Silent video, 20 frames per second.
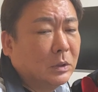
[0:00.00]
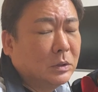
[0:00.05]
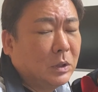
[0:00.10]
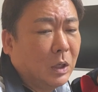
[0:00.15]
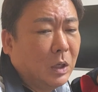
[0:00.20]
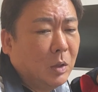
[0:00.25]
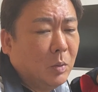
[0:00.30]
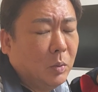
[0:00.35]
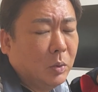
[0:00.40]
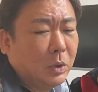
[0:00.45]

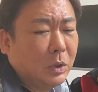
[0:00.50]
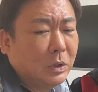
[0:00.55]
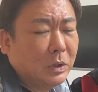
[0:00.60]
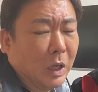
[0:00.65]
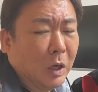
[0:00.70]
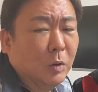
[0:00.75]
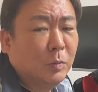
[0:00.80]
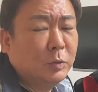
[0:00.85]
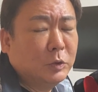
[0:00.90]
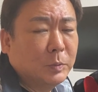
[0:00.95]
제가 보기엔
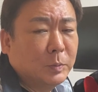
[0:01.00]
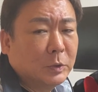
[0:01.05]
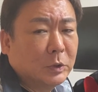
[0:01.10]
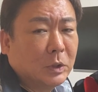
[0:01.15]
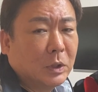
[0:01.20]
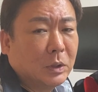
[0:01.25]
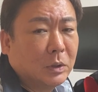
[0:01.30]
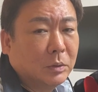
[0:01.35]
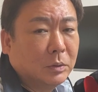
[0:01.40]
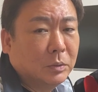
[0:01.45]
다음
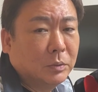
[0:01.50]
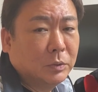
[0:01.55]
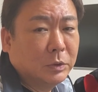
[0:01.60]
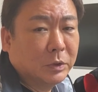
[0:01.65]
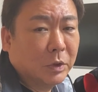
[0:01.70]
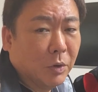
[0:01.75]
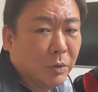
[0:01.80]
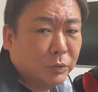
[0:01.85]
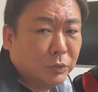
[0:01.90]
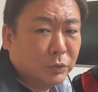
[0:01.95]
주입니다. 그래서
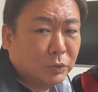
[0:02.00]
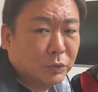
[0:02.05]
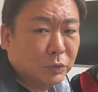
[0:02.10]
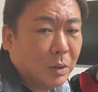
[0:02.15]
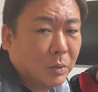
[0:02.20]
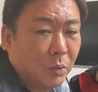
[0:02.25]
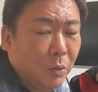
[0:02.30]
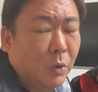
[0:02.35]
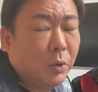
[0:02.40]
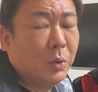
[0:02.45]
우리 연휴
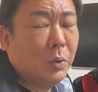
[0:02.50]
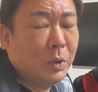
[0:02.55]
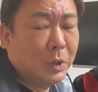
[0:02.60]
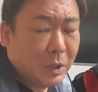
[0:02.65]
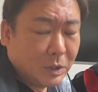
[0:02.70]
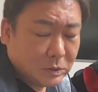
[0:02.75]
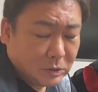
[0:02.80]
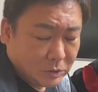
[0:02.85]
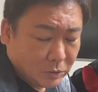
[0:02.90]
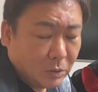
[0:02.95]

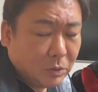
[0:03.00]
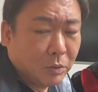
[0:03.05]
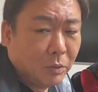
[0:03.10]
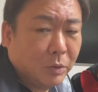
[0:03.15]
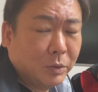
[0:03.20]
월요일까지죠.